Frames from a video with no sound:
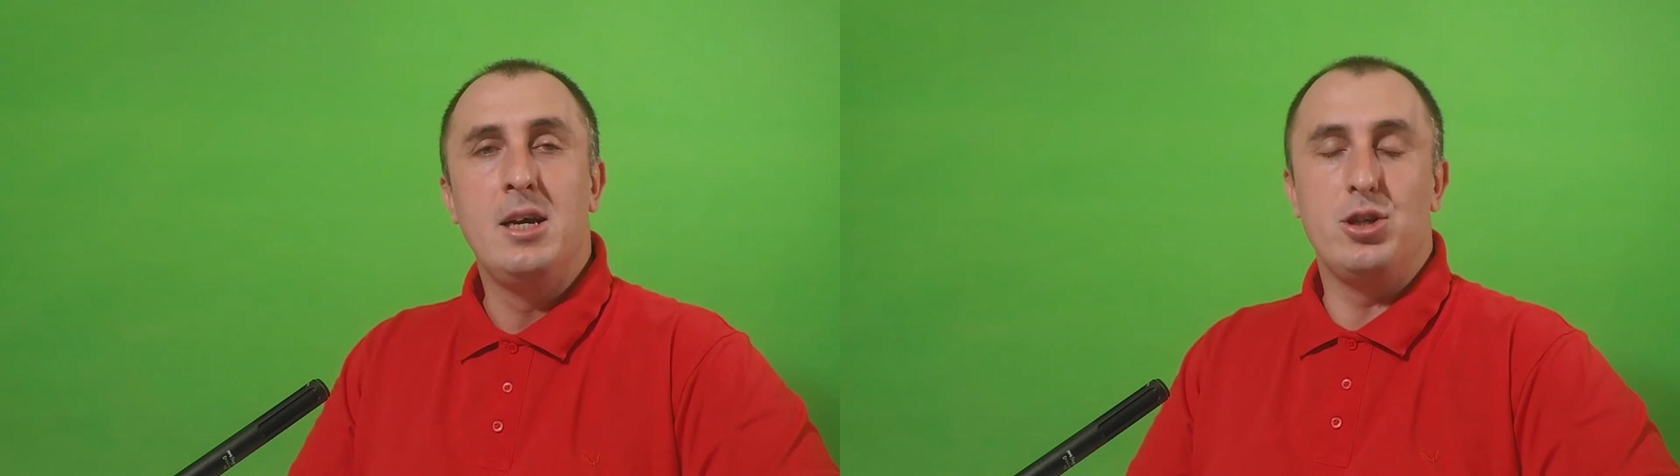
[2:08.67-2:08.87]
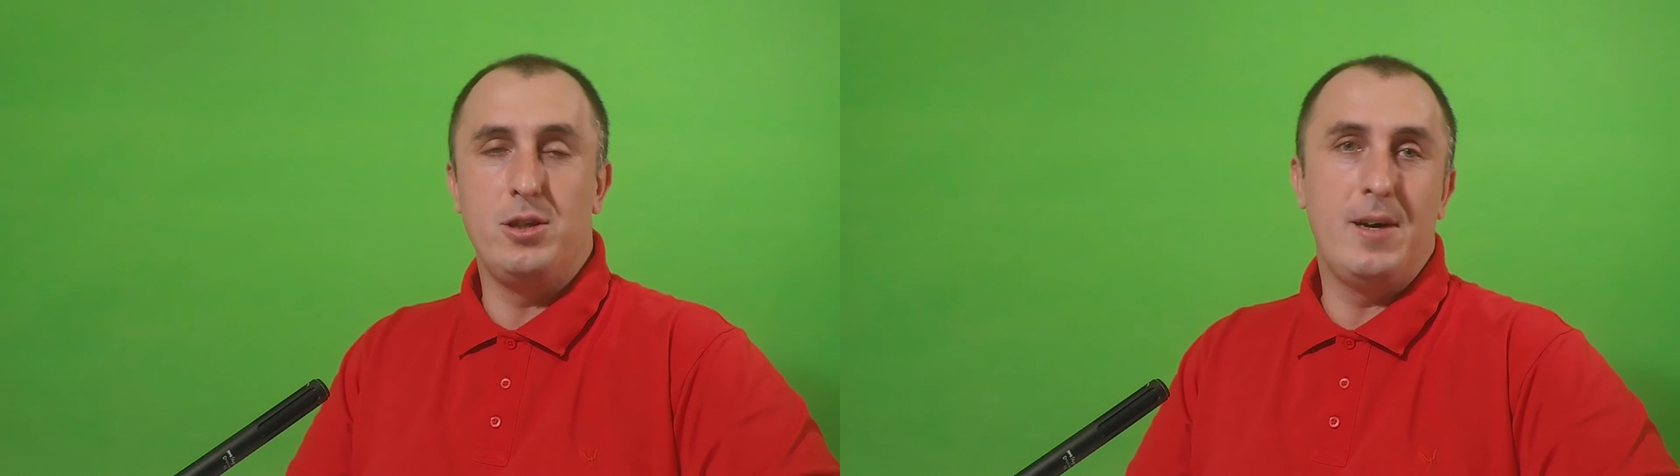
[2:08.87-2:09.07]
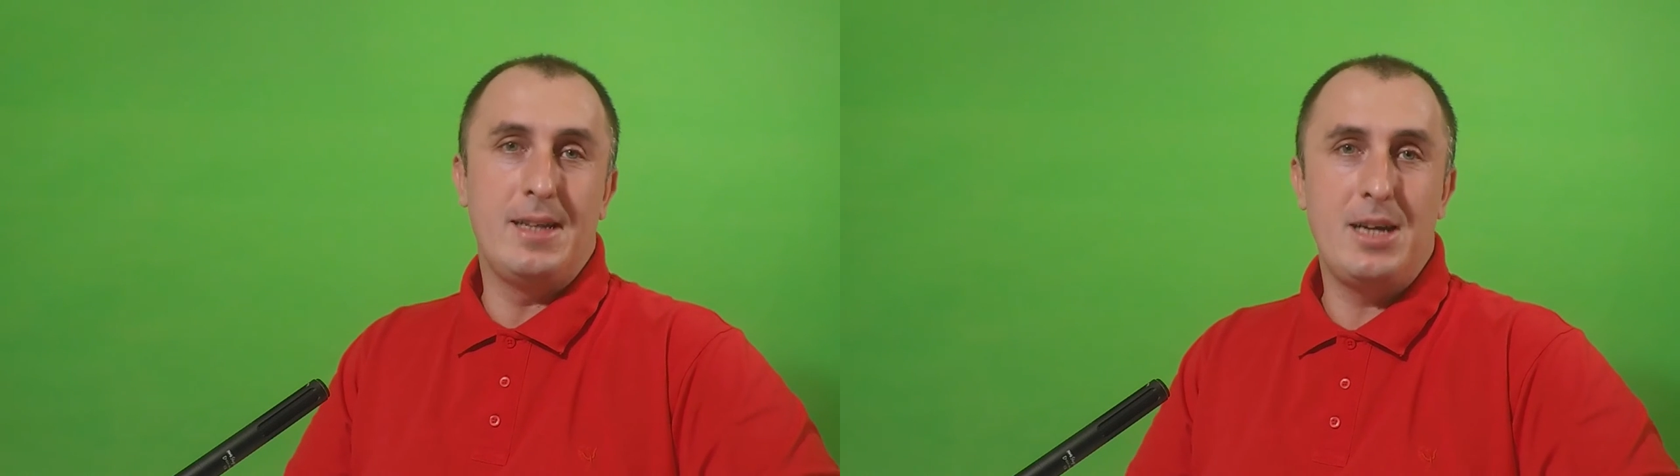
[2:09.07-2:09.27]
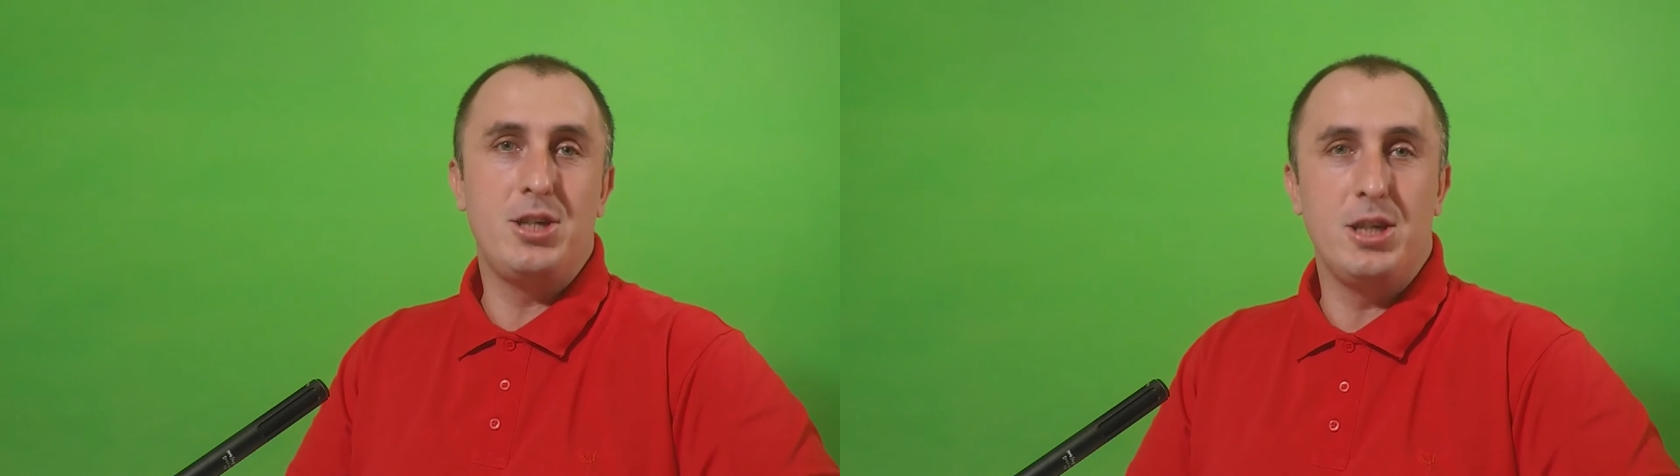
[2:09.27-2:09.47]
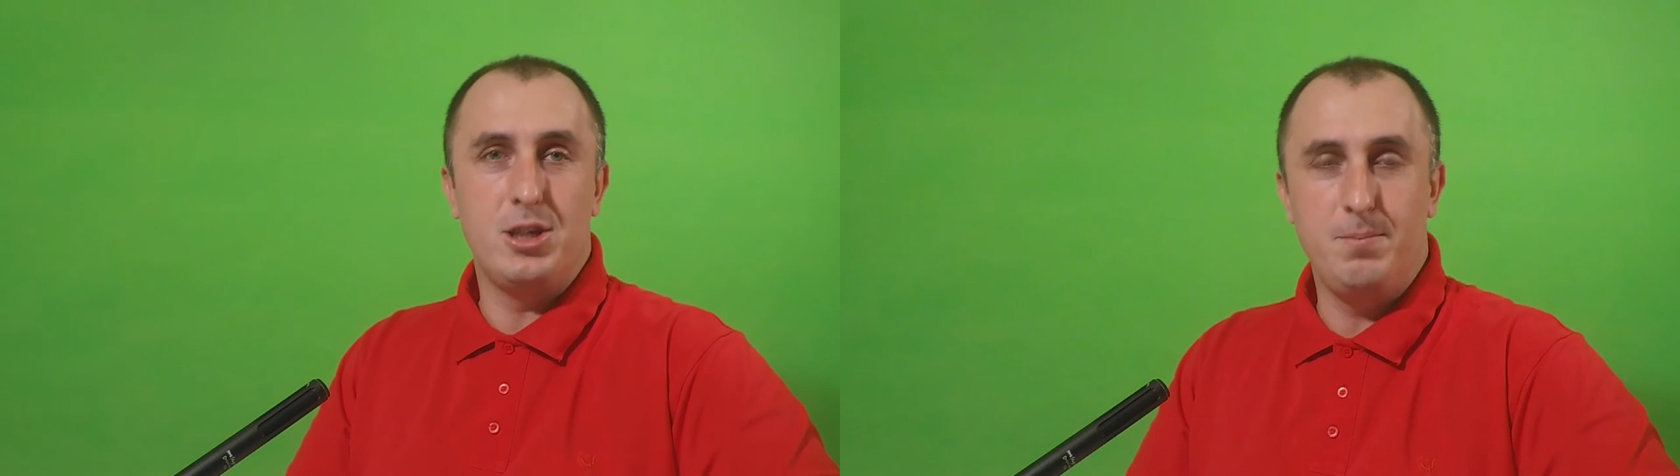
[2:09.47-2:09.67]
czy
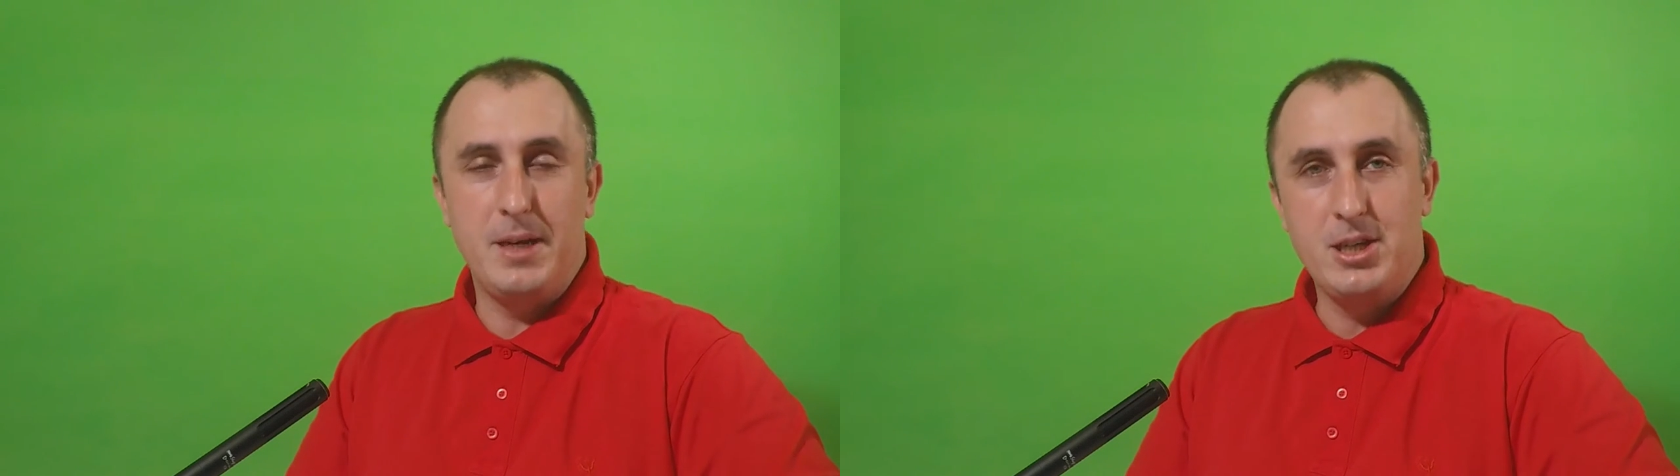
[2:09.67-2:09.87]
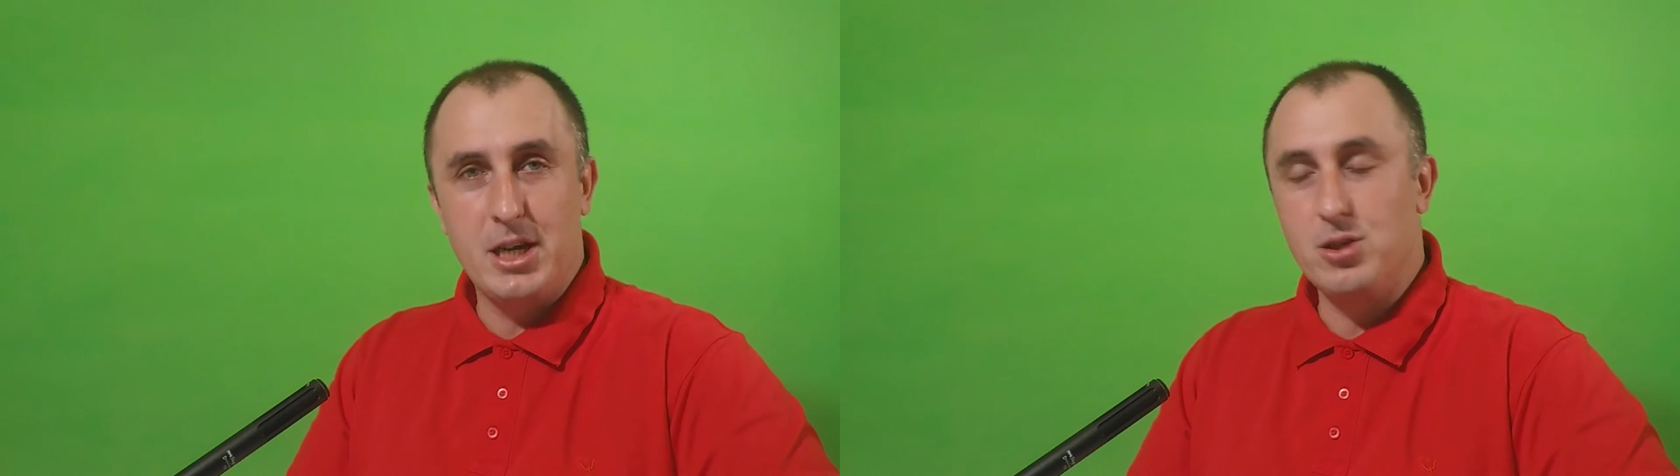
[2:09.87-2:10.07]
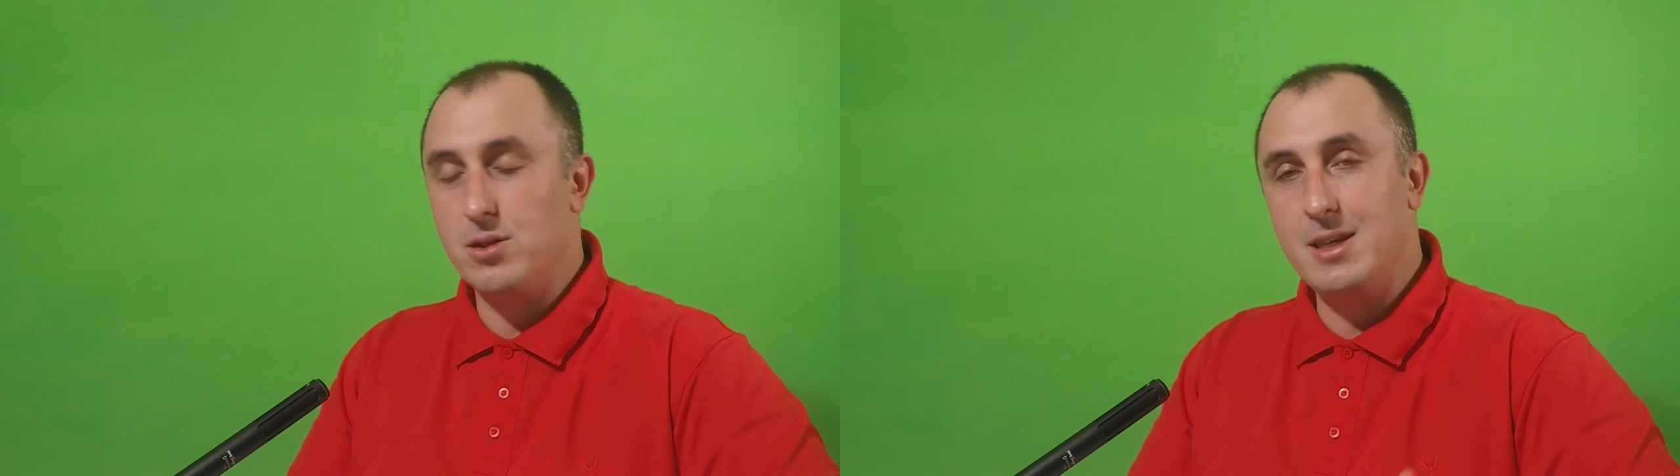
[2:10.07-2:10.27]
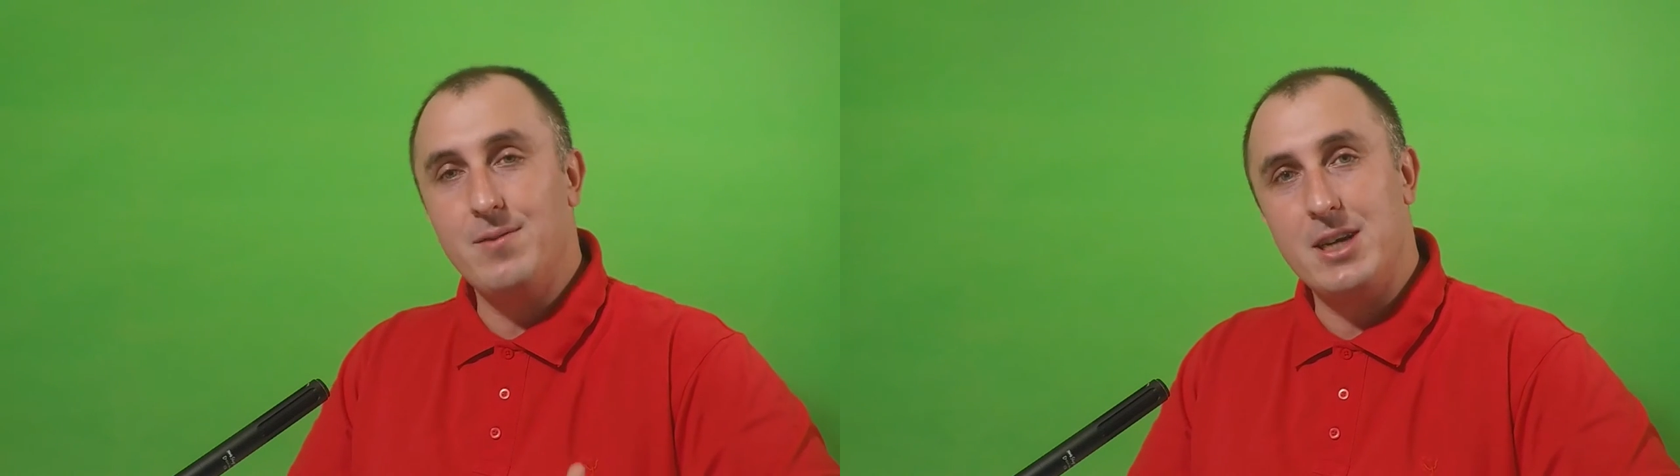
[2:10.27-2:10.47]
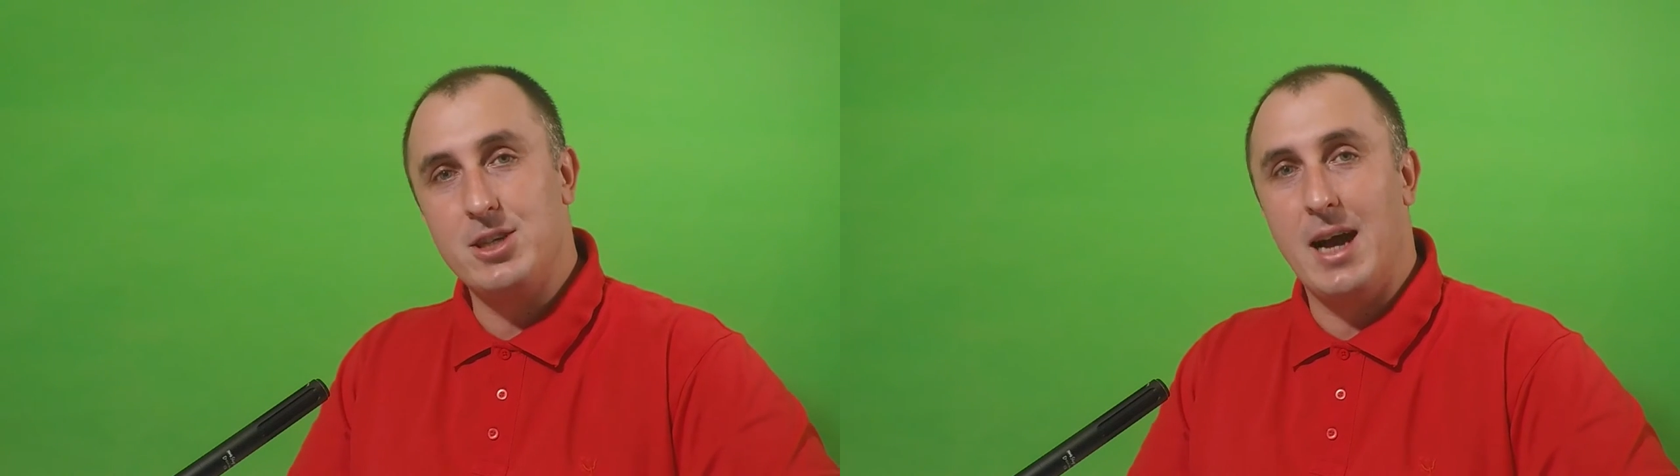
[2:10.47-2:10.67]
12, czy 50,
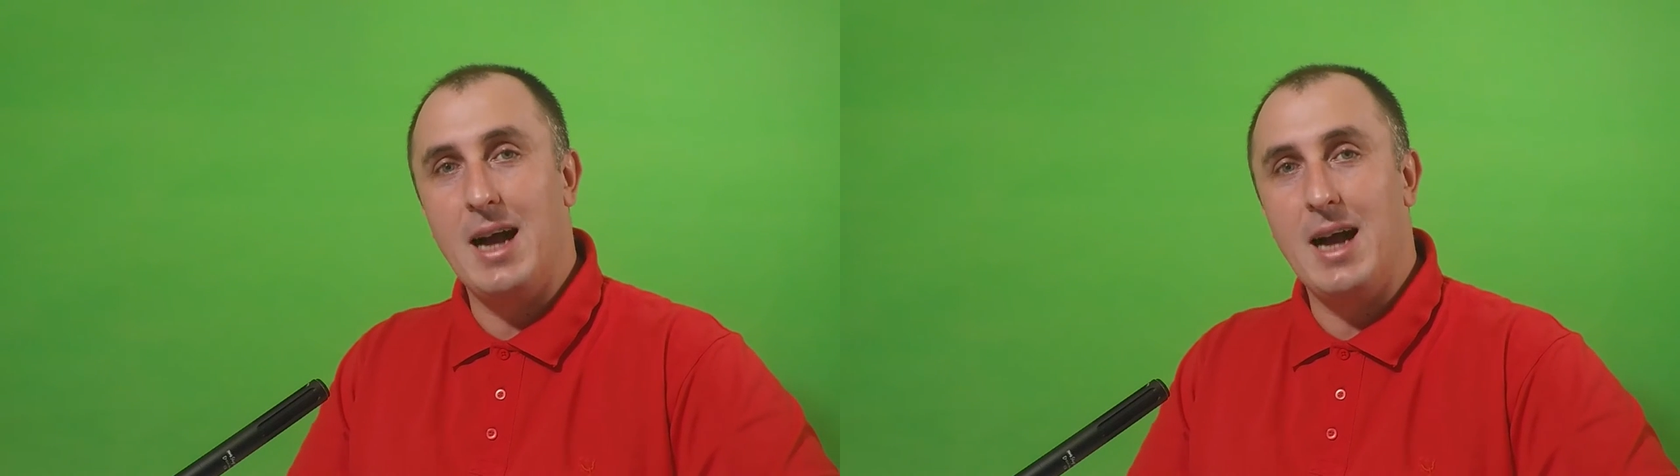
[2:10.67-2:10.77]
nieważne,